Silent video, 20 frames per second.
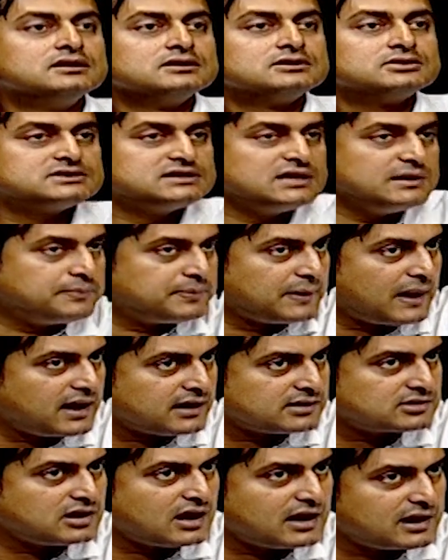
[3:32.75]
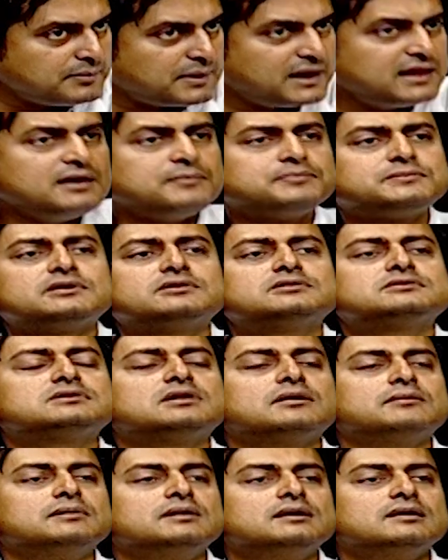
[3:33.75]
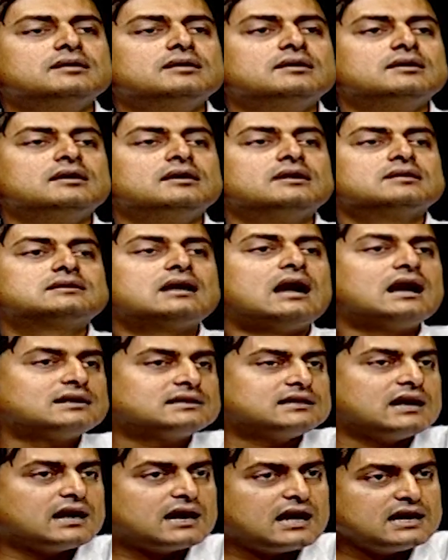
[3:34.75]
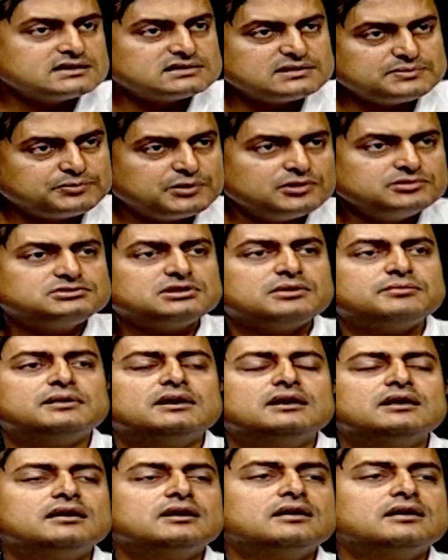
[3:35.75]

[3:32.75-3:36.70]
তো সেই ফ্ল্যাট তো আগে বাজেয়াপ্ত করতে হবে তার টাকা এসে পৌঁছবে